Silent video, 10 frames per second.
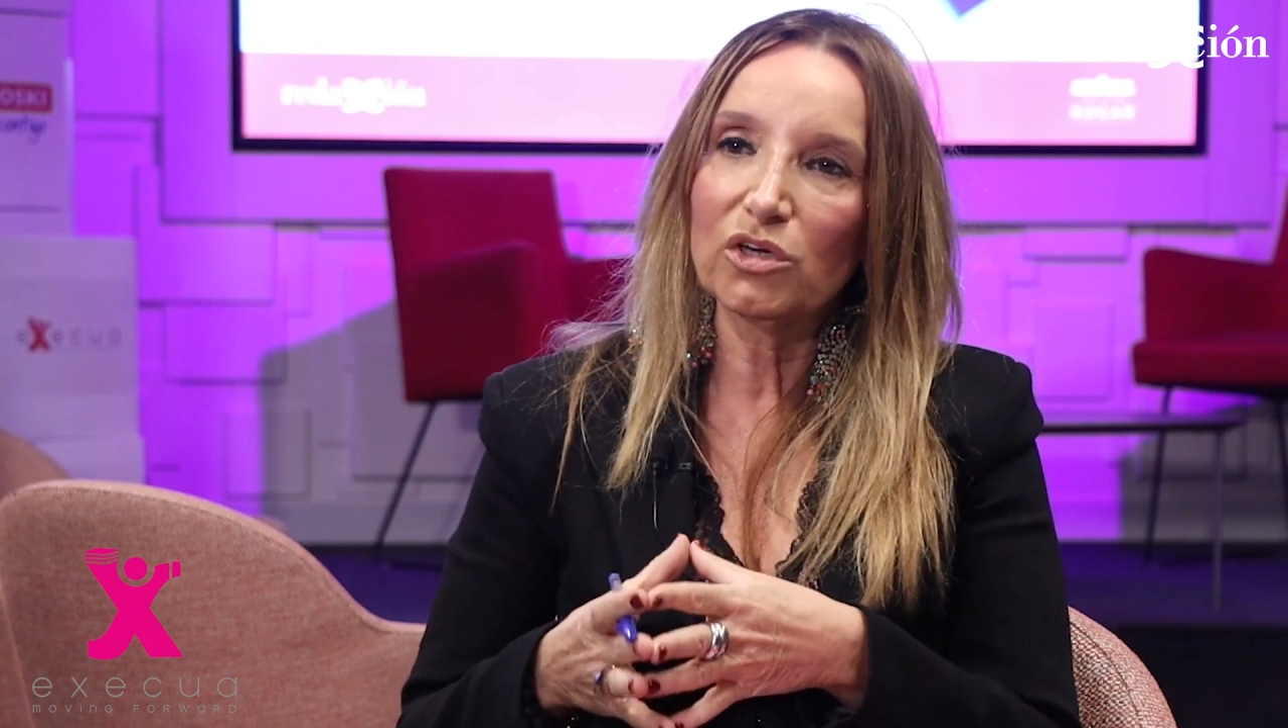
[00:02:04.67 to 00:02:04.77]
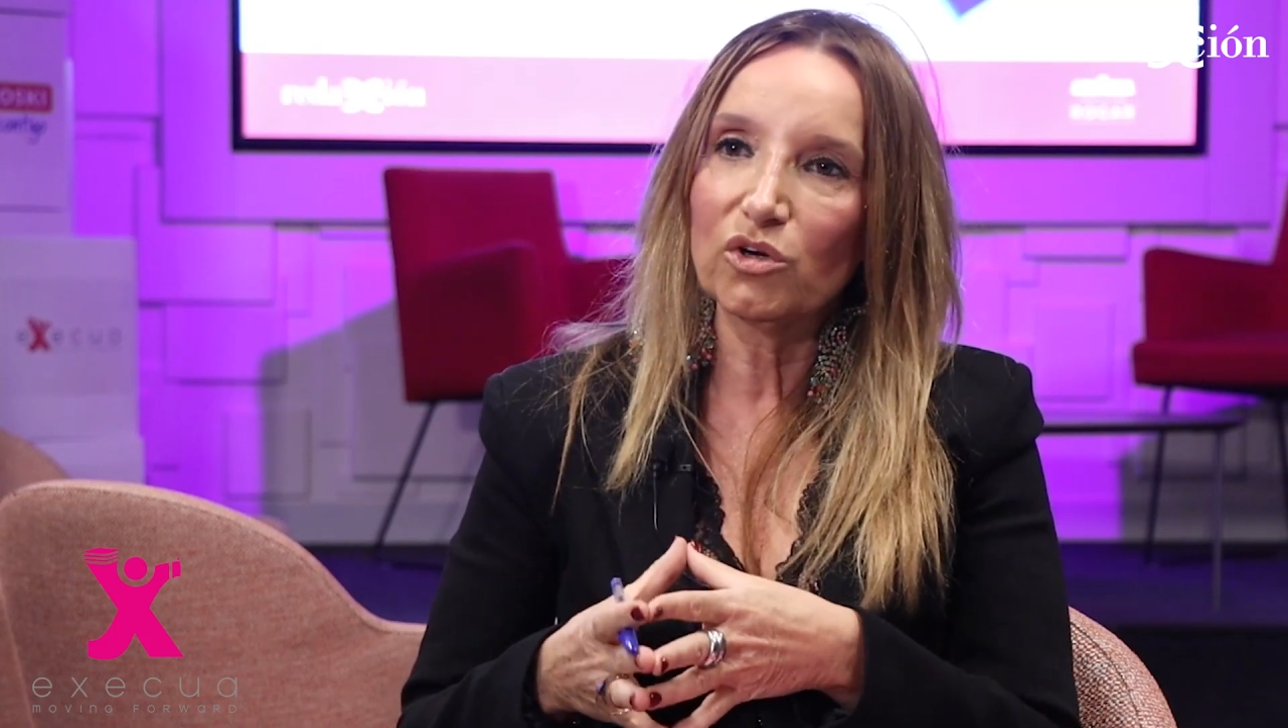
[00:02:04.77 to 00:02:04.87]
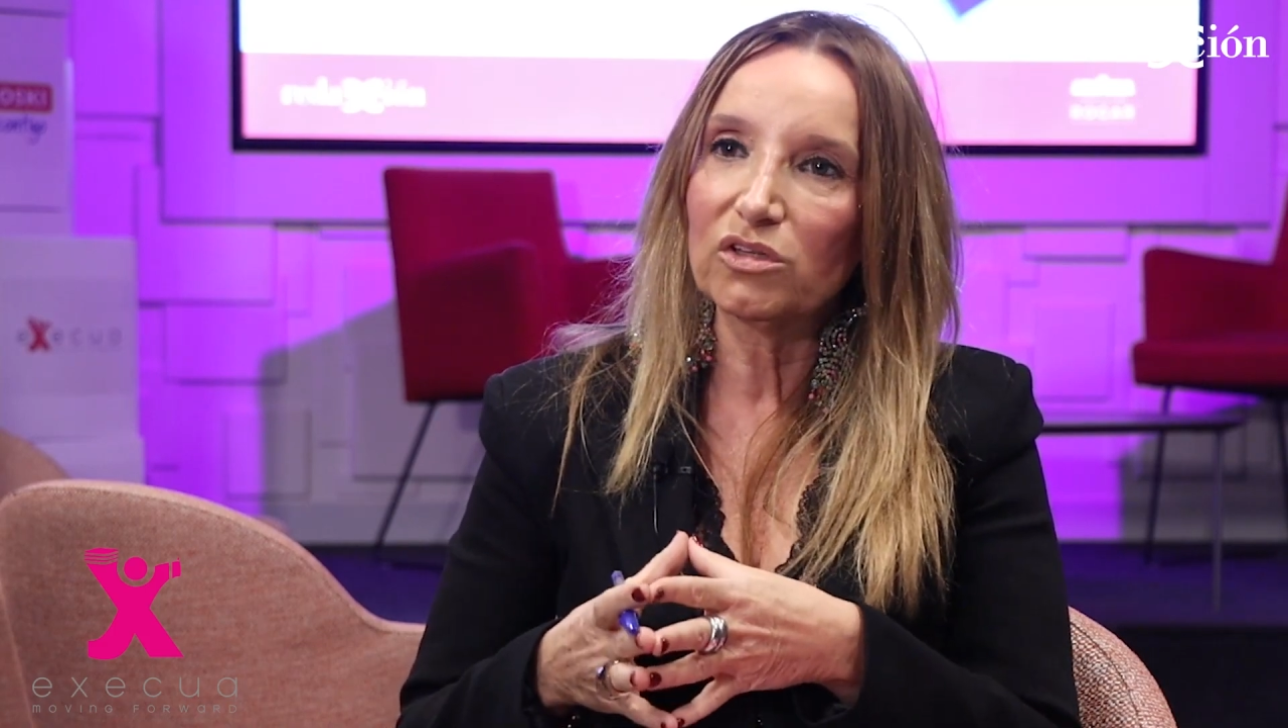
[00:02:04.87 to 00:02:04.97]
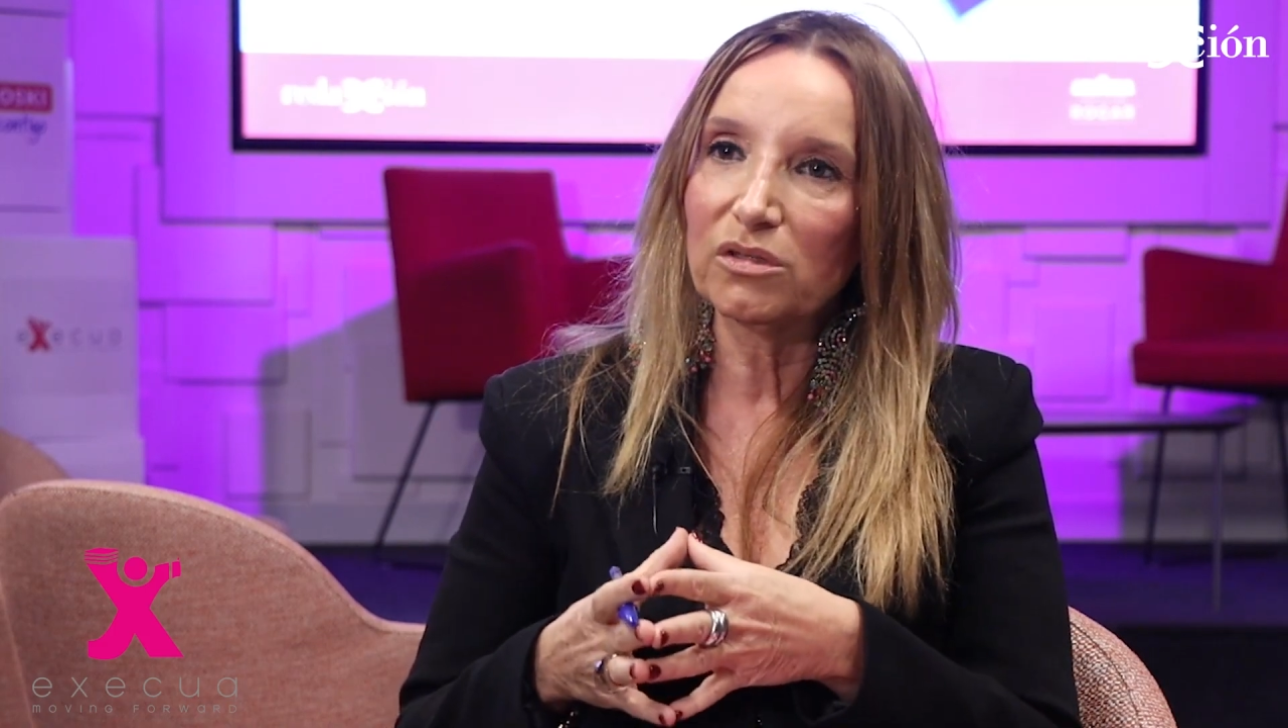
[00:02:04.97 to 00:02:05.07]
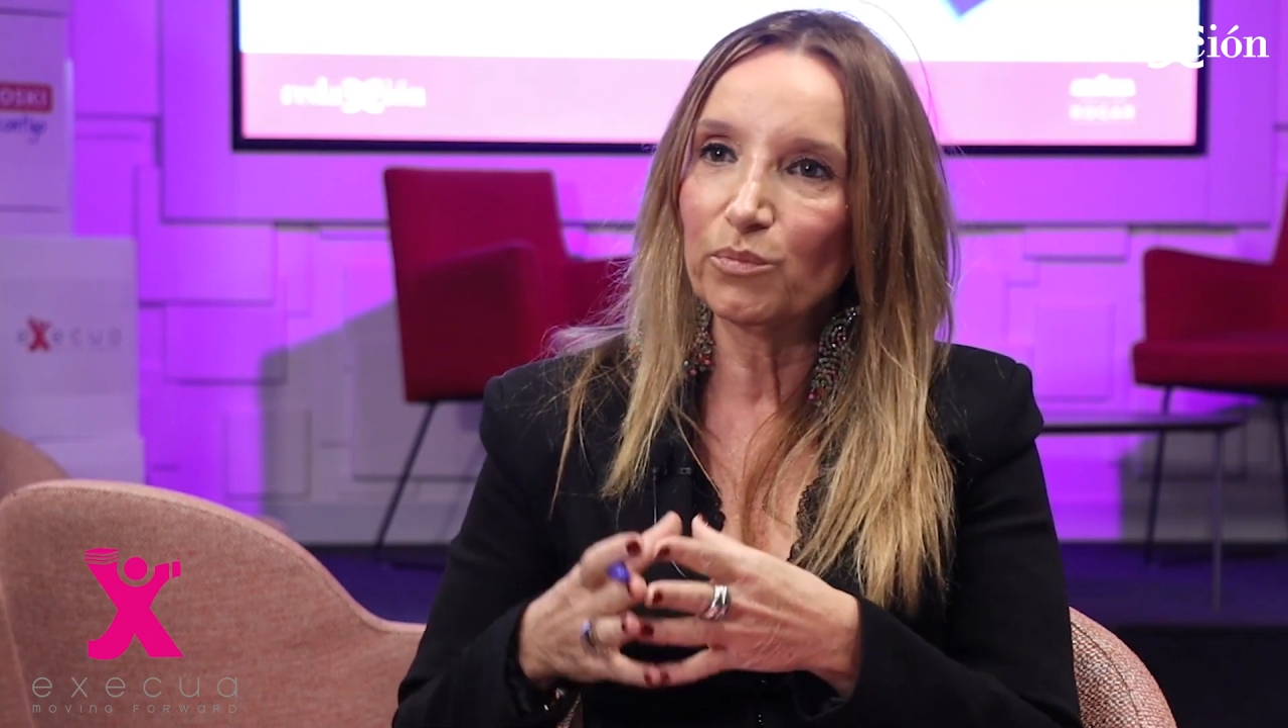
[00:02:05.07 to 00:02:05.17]

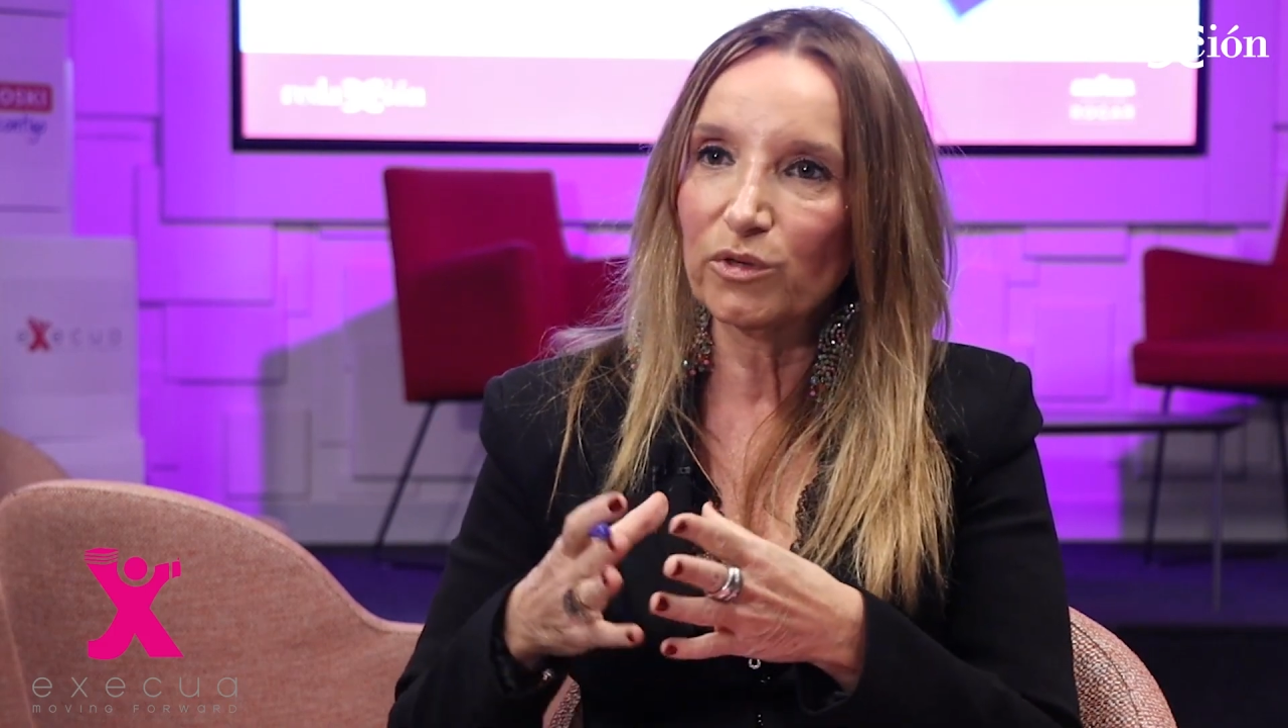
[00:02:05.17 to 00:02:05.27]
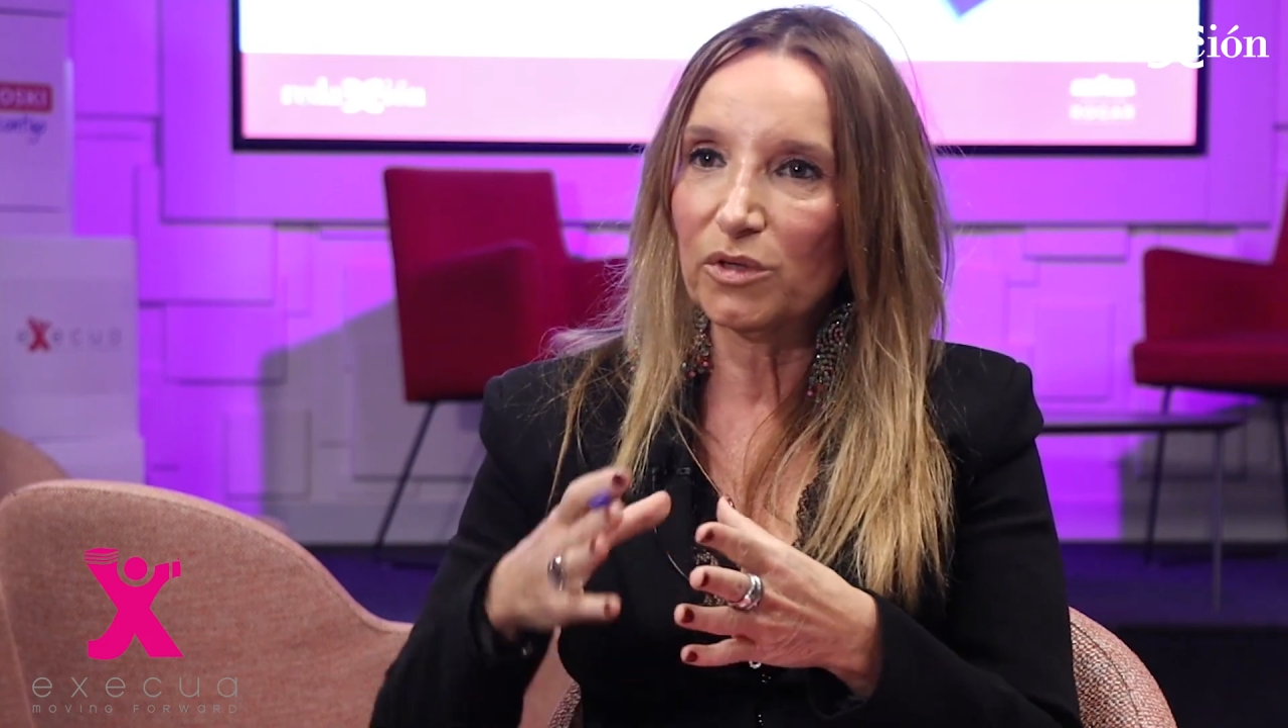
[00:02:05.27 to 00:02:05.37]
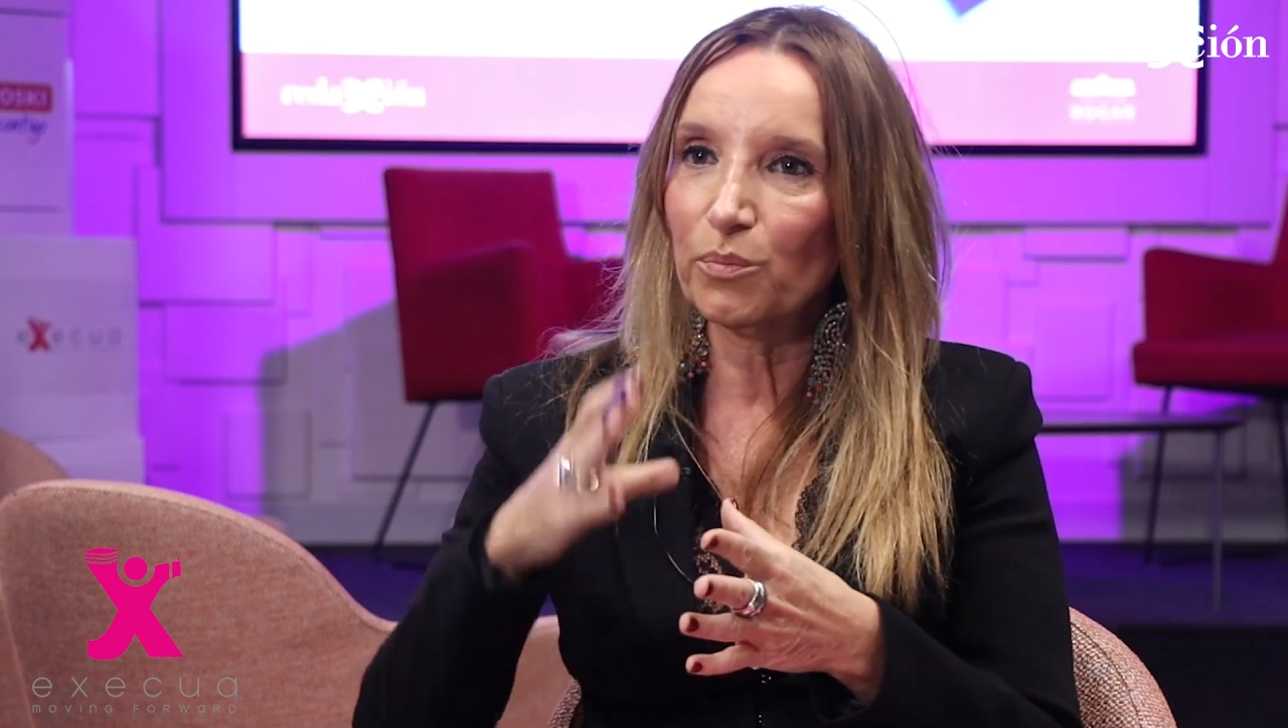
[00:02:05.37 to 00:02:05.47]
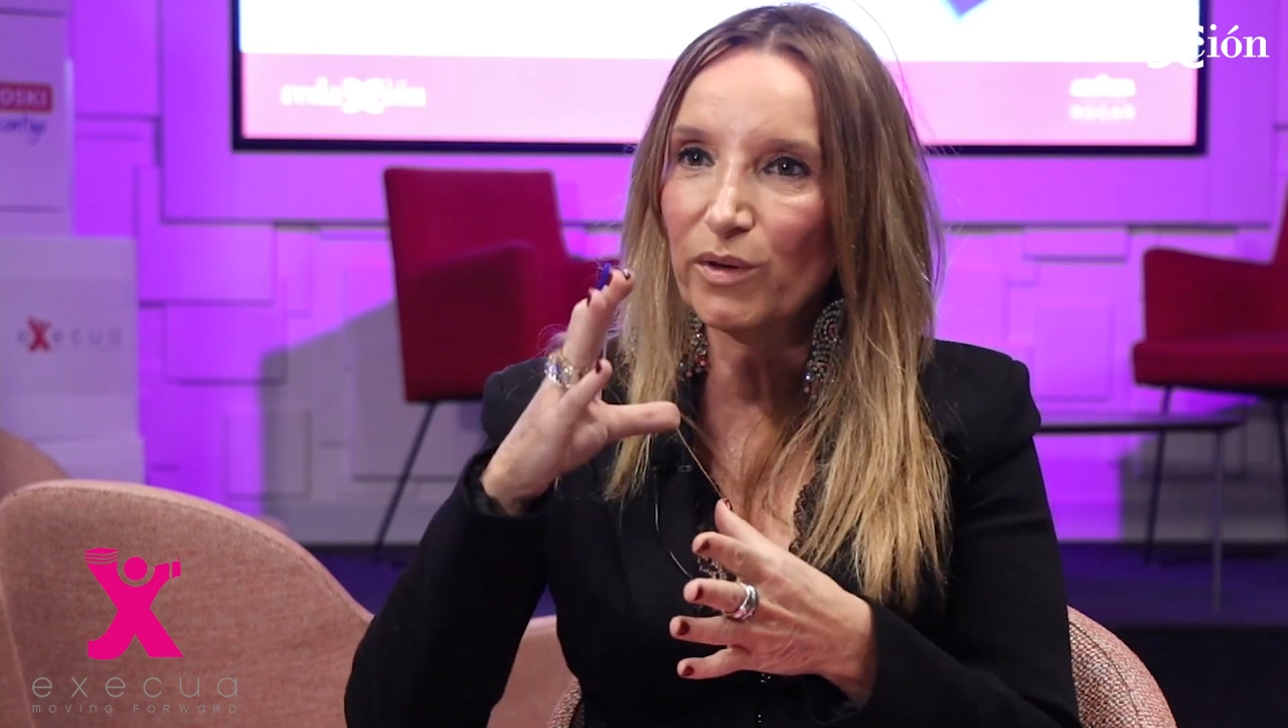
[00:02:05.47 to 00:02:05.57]
hijos pues,